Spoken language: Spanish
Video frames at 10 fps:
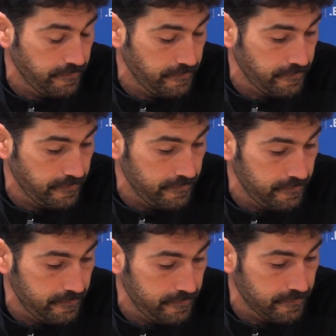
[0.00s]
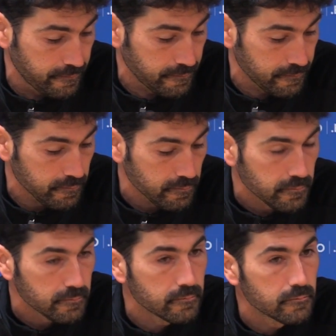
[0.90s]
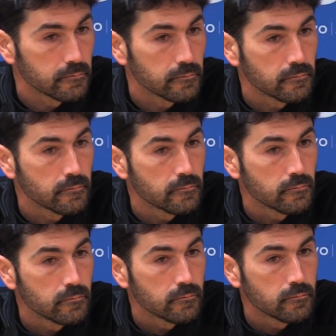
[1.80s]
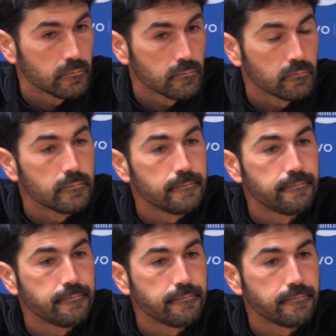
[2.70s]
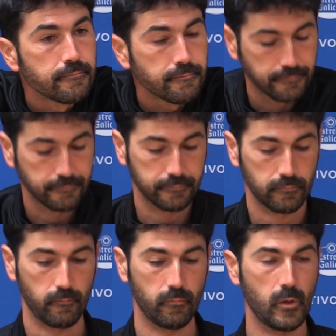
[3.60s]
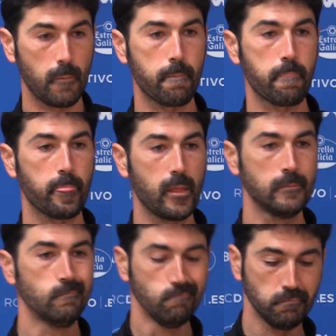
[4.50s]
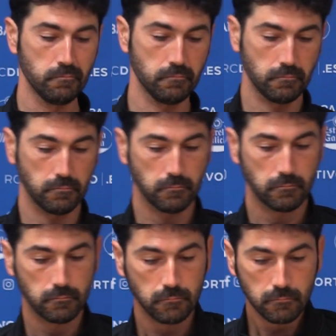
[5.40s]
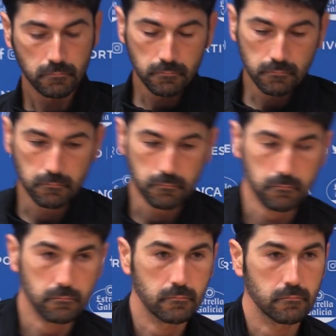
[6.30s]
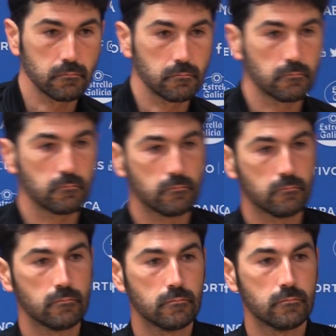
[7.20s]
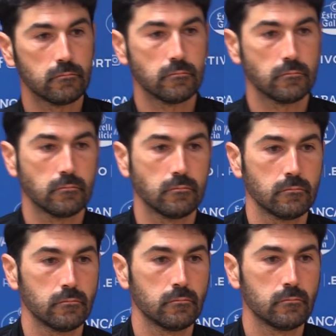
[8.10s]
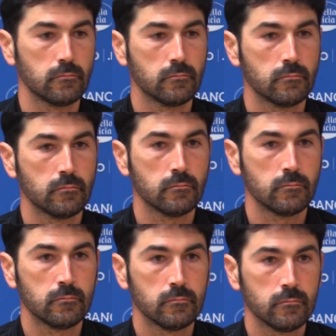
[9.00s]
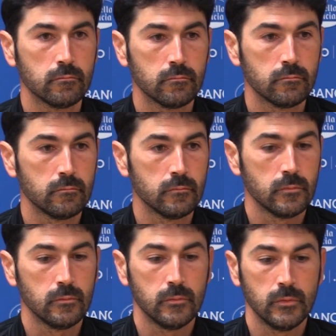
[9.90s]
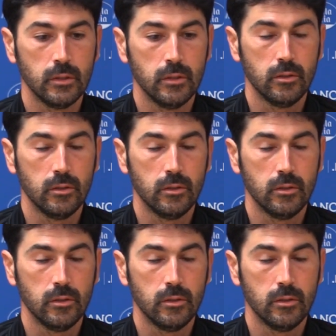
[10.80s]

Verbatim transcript: Sí, Oscar Martínez, de marca. Sí, hablando un poco precisamente de esa posibilidad ¿no? de ponerse líderes, Miguel, ¿eso eh, os presiona, os condiciona o realmente os motiva, os hace un refuerzo positivo de cara al trabajo?